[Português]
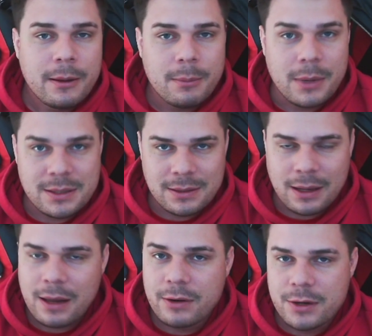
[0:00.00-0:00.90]
mas é
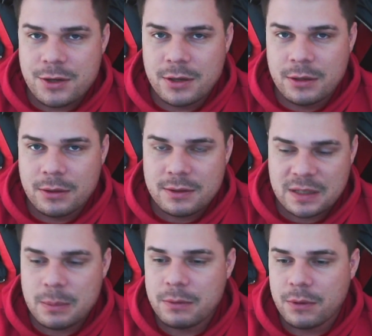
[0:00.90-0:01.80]
claro que a gente
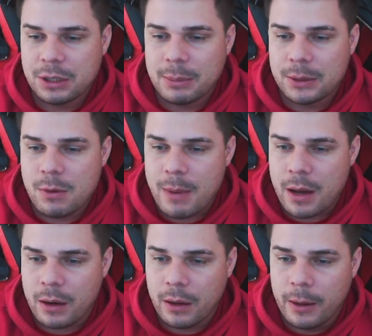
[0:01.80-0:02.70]
sempre volta para
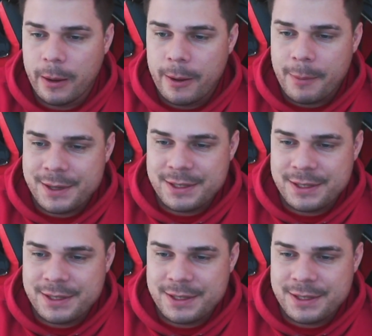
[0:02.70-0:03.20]
tomar, né? Mas